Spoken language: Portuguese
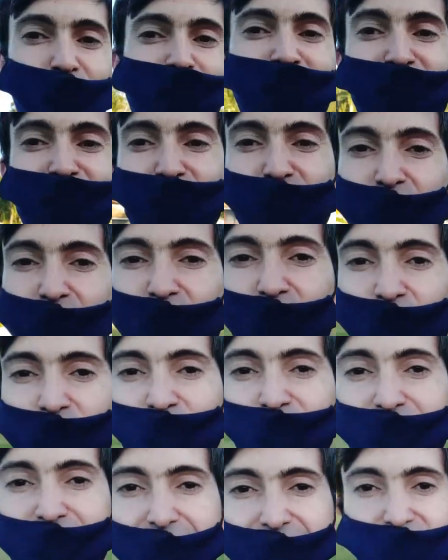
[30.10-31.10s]
Kombi Sol,
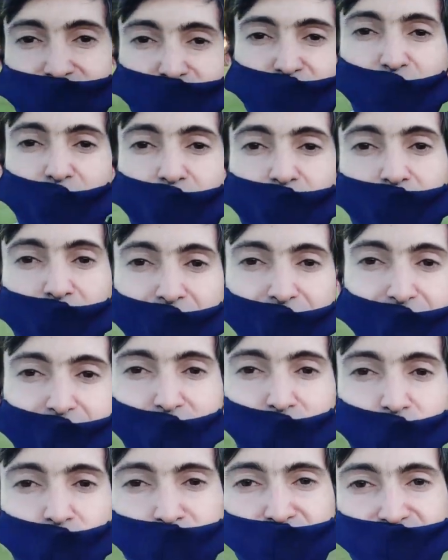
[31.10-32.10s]
com girassol,
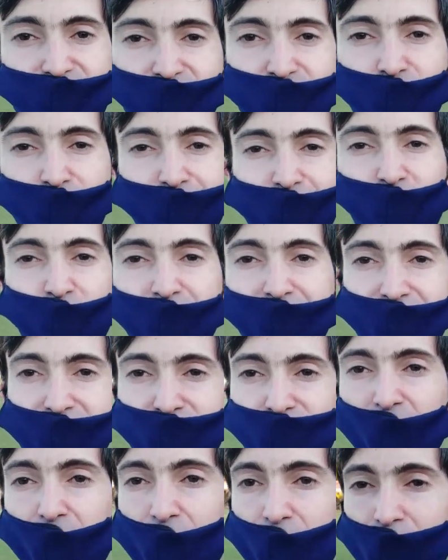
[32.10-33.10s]
com vestido de cor
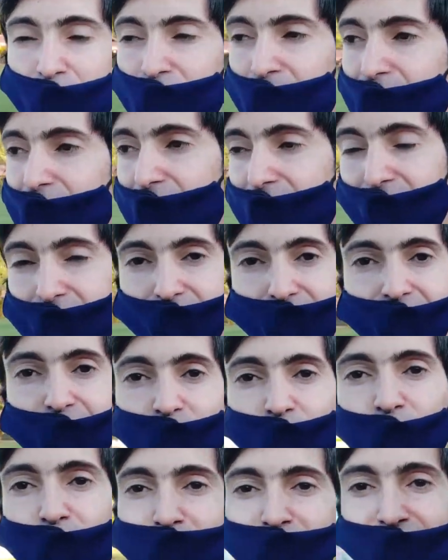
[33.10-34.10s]
de sol, e
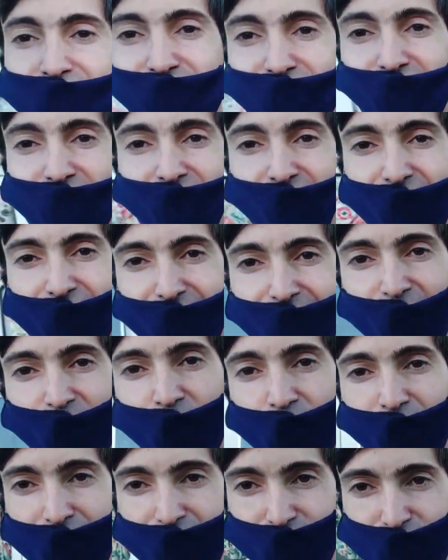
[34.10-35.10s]
a Kombi que é da
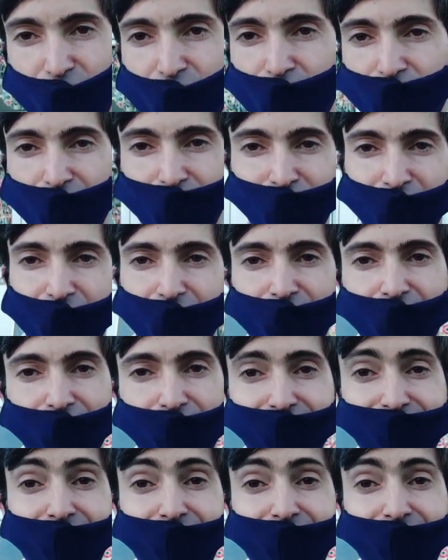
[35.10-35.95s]
cor do sol também.